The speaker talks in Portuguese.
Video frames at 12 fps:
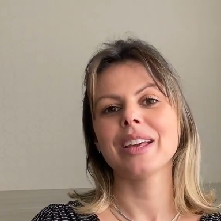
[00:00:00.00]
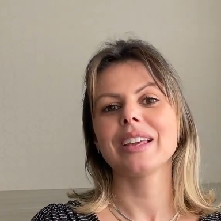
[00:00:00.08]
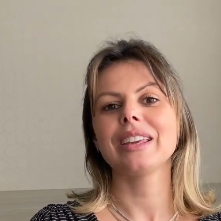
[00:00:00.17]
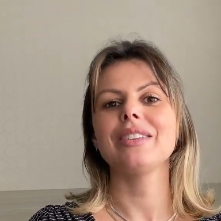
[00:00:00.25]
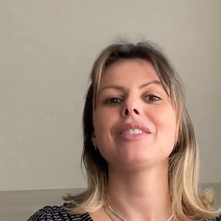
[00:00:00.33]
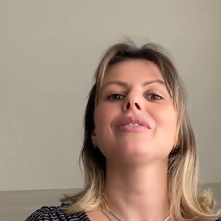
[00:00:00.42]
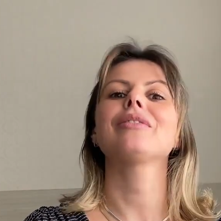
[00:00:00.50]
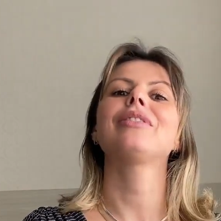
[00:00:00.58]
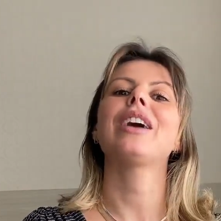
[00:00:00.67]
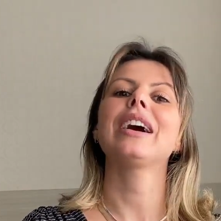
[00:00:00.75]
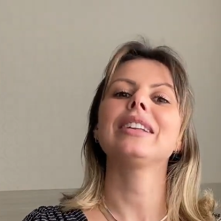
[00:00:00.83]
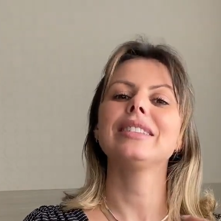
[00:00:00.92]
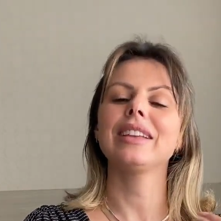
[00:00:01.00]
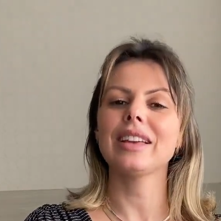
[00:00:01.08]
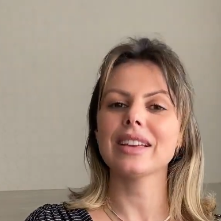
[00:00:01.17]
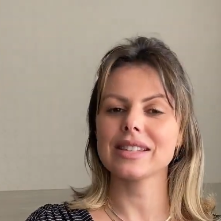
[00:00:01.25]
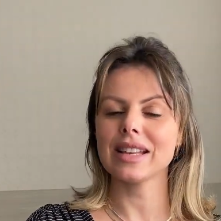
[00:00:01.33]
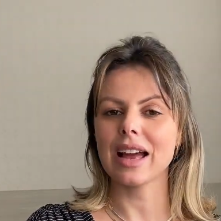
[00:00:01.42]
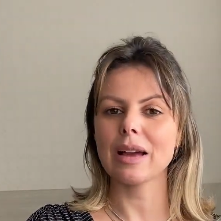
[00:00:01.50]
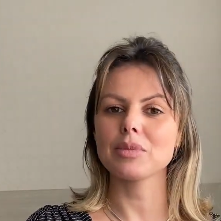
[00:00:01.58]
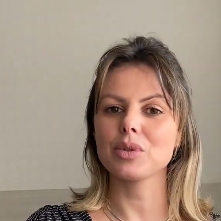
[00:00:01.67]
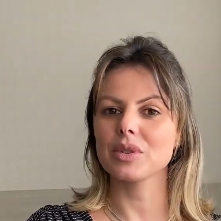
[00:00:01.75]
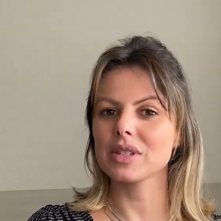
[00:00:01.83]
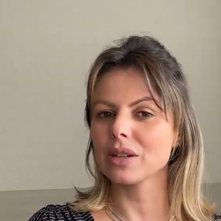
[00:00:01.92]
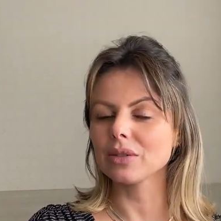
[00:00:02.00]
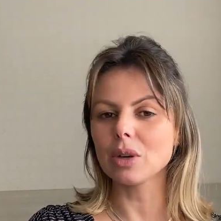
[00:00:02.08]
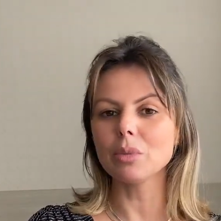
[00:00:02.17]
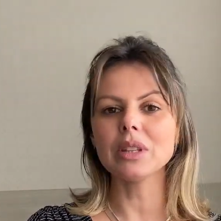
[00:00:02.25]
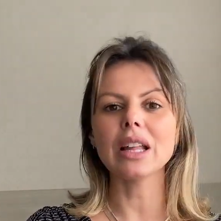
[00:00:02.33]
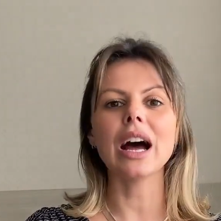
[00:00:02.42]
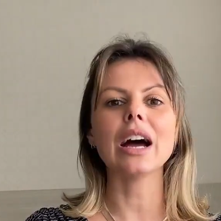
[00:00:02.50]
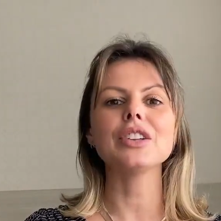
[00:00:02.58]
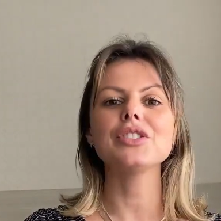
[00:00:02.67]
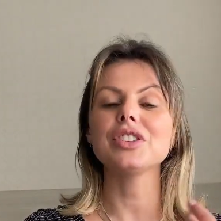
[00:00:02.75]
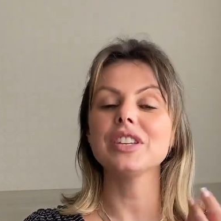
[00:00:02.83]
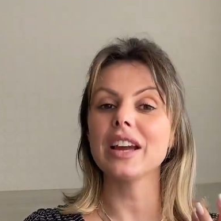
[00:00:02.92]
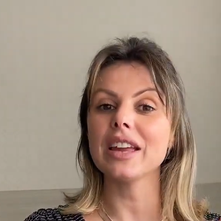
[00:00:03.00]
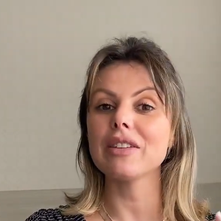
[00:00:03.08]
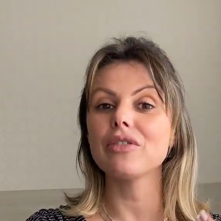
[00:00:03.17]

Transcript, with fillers: que vai ter essa absorção da umidade e a,